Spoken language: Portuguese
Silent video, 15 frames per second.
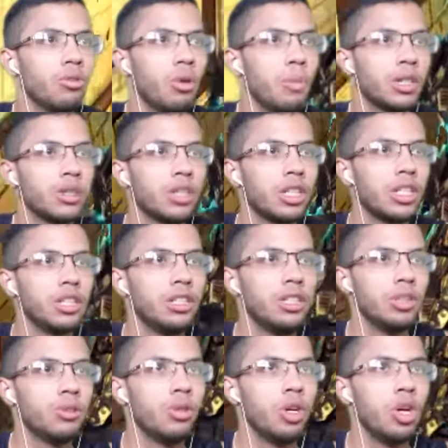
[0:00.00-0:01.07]
com o meu
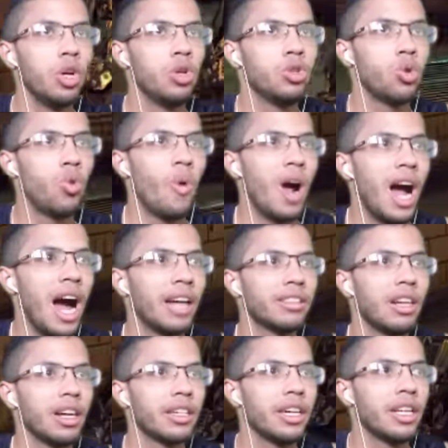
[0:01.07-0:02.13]
personagemzinho. Eu tô com a
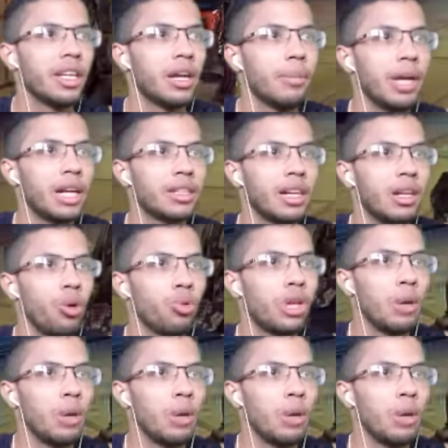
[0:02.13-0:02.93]
atla aqui, galera. Minha atla não